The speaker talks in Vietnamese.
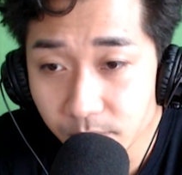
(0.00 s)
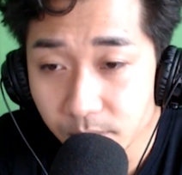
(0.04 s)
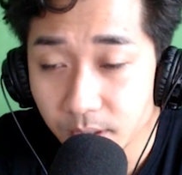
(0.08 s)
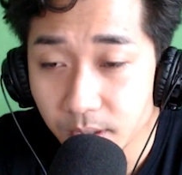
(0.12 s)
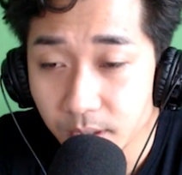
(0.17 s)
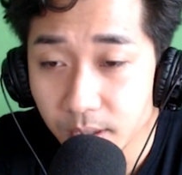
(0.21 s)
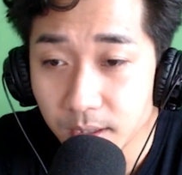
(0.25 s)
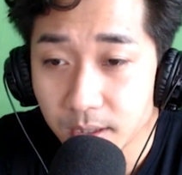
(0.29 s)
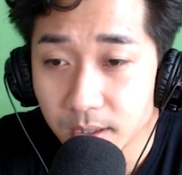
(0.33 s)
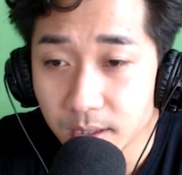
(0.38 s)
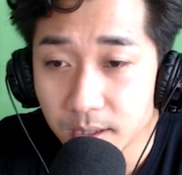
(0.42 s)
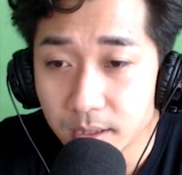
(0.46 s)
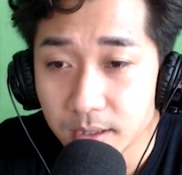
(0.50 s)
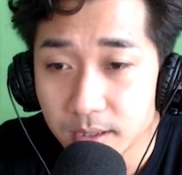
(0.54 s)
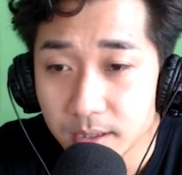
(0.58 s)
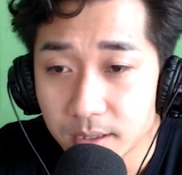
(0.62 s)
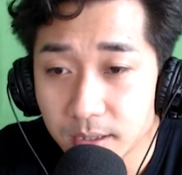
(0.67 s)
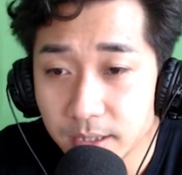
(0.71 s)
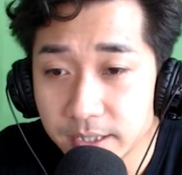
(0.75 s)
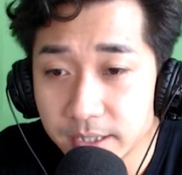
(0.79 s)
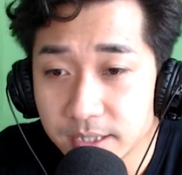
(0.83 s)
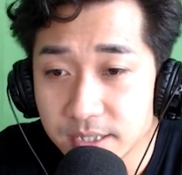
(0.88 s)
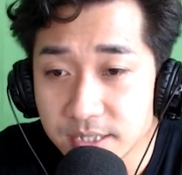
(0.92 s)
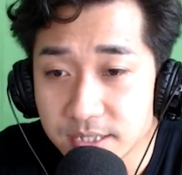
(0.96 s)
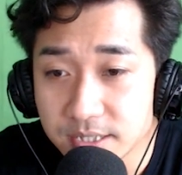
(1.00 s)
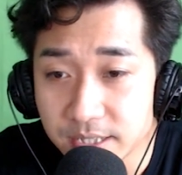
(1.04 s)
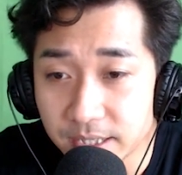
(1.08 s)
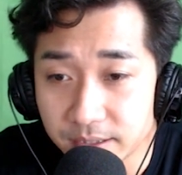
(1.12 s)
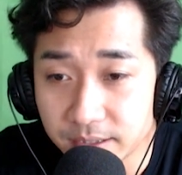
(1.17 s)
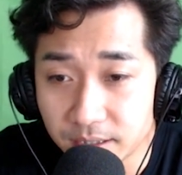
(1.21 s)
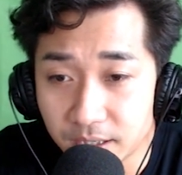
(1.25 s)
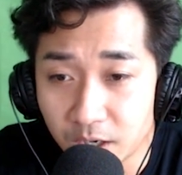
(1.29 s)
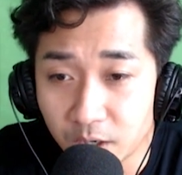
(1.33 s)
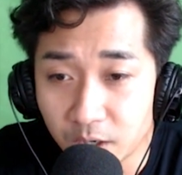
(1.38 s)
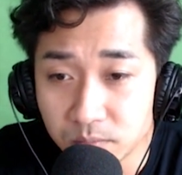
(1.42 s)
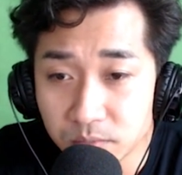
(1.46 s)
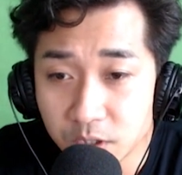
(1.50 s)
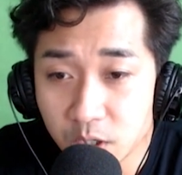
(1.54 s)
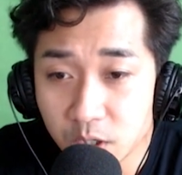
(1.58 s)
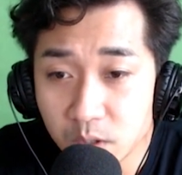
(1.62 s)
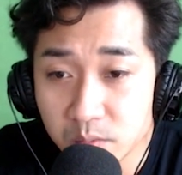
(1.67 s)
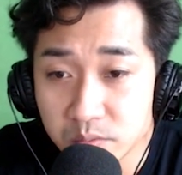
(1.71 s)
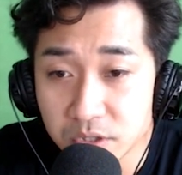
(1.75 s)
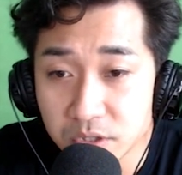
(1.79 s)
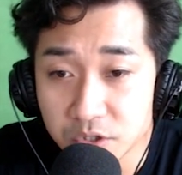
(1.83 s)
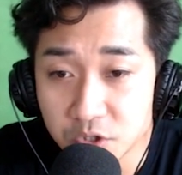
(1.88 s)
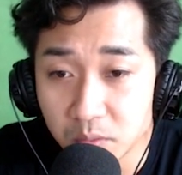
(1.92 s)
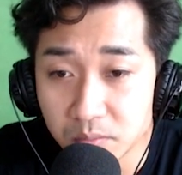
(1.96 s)
không, nhưng em cho
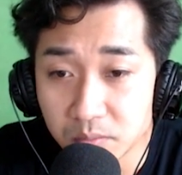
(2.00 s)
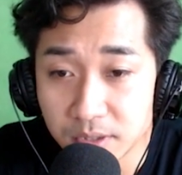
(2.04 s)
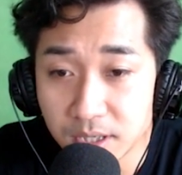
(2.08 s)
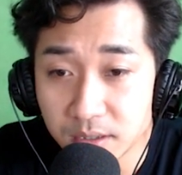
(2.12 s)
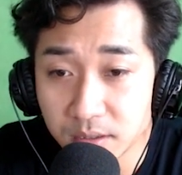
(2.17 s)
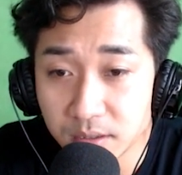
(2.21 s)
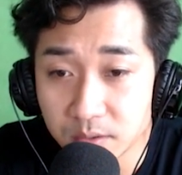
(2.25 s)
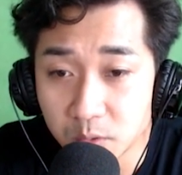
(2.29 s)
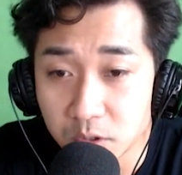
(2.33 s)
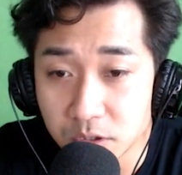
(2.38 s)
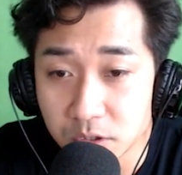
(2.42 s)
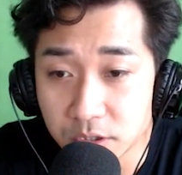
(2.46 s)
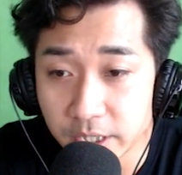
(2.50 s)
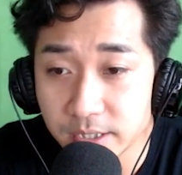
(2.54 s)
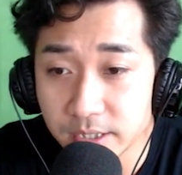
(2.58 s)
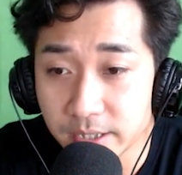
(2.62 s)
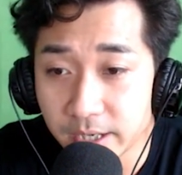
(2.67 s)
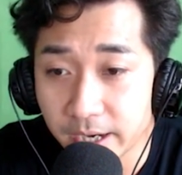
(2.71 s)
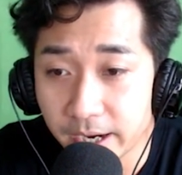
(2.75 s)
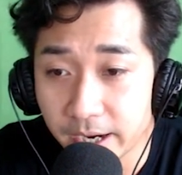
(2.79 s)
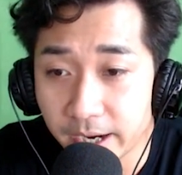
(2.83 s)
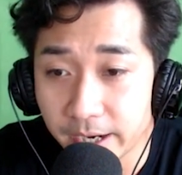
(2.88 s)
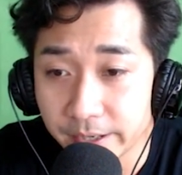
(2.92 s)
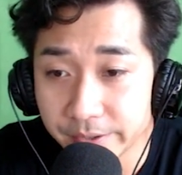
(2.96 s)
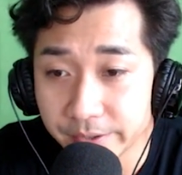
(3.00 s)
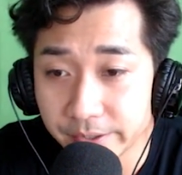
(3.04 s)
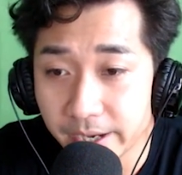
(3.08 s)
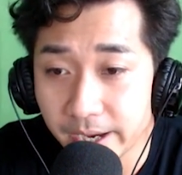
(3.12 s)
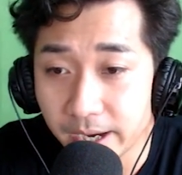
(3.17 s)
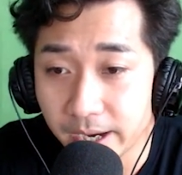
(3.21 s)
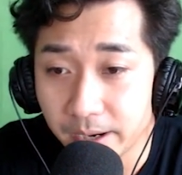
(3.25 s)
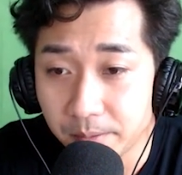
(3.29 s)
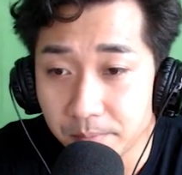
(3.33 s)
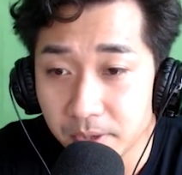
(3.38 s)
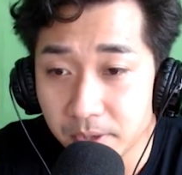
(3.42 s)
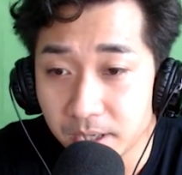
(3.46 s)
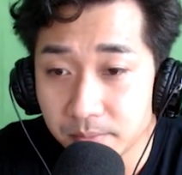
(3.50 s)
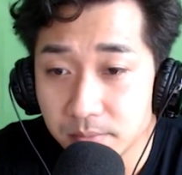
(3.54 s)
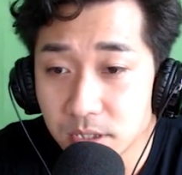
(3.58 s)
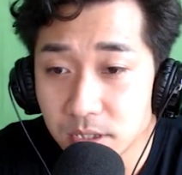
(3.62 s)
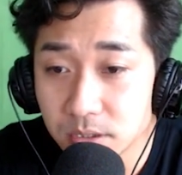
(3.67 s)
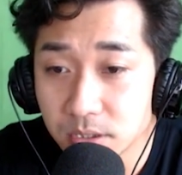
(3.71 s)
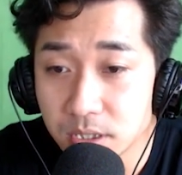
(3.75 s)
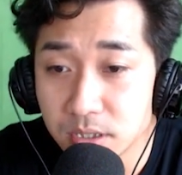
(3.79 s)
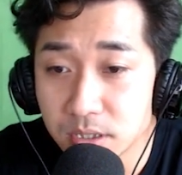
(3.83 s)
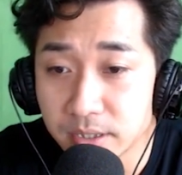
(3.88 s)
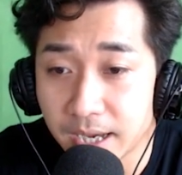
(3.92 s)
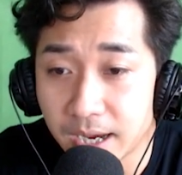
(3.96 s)
rằng em cần phải báo cho thầy biết.
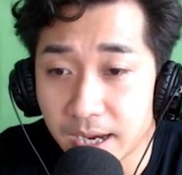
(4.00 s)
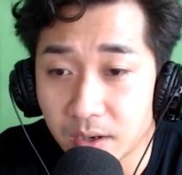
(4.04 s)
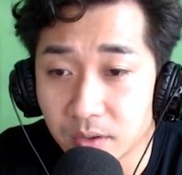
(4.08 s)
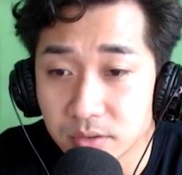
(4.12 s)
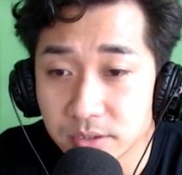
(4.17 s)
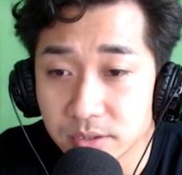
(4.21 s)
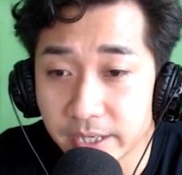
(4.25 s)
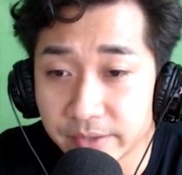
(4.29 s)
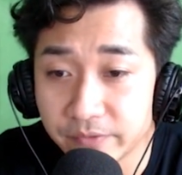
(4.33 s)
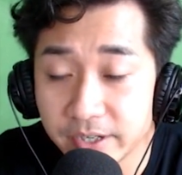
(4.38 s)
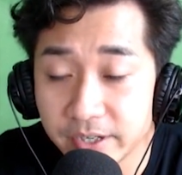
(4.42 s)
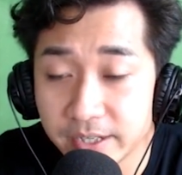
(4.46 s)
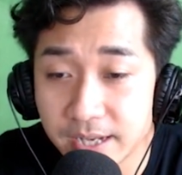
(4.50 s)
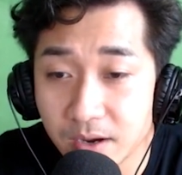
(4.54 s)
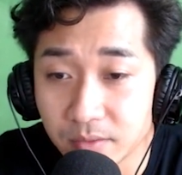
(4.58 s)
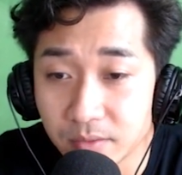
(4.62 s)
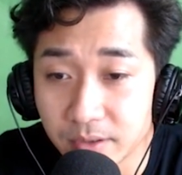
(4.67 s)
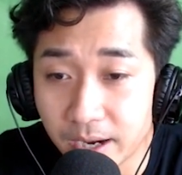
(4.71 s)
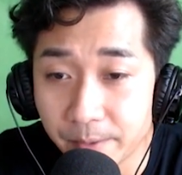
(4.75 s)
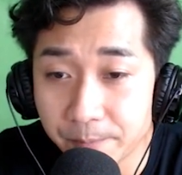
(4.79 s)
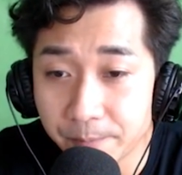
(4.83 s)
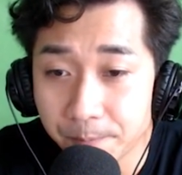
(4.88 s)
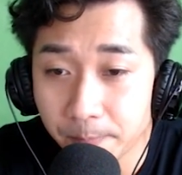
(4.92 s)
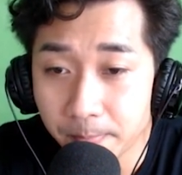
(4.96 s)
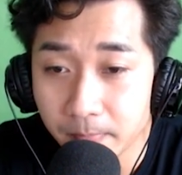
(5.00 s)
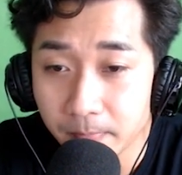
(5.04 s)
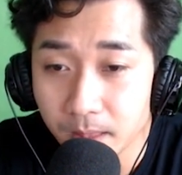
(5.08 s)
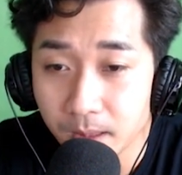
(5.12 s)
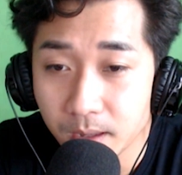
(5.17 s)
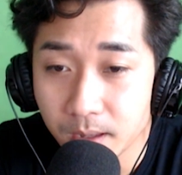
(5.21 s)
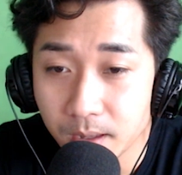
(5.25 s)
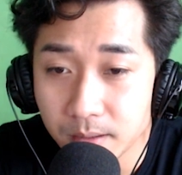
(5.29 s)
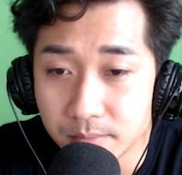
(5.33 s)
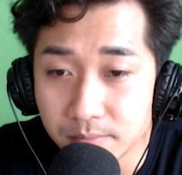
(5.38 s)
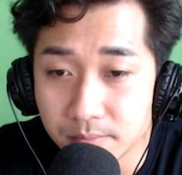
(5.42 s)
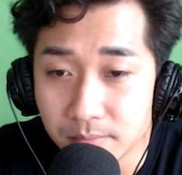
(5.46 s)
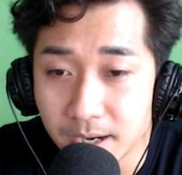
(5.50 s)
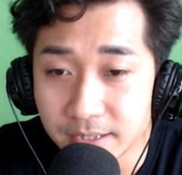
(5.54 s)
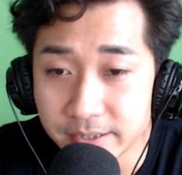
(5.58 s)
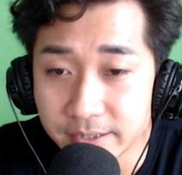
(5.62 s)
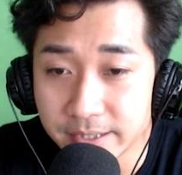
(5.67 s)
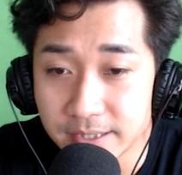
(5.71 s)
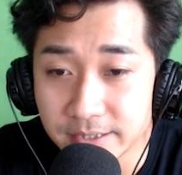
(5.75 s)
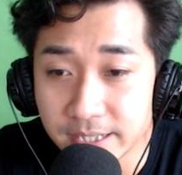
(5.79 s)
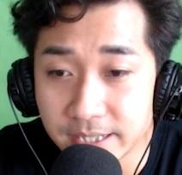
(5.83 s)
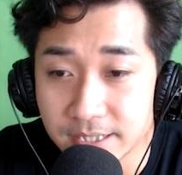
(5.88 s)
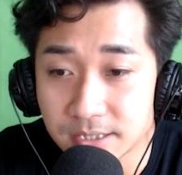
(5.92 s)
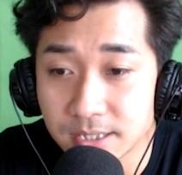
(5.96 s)
Clint viết xong rất nhanh, gấp tờ
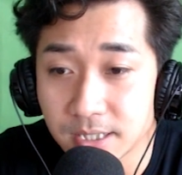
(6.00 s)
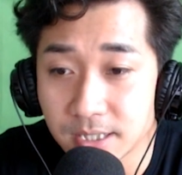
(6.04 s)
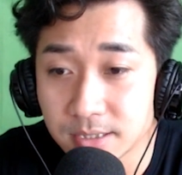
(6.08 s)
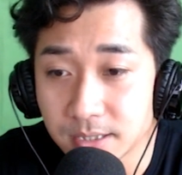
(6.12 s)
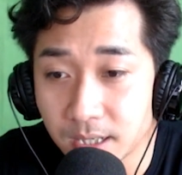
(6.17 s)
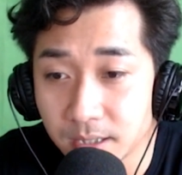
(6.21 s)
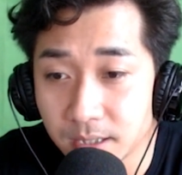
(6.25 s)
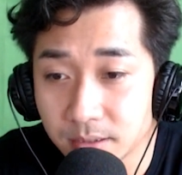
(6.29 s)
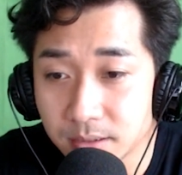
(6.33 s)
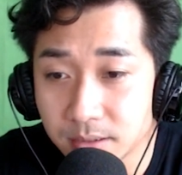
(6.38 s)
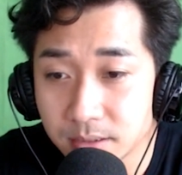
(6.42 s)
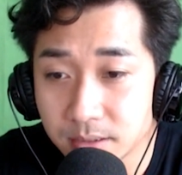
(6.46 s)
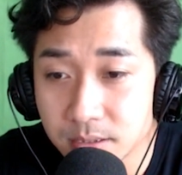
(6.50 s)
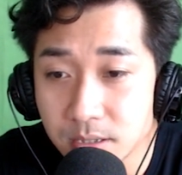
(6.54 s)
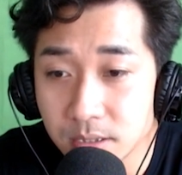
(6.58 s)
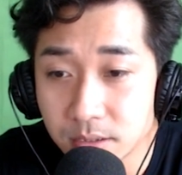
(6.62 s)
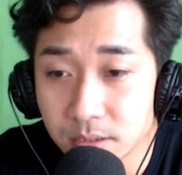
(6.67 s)
giấy viết thư lại.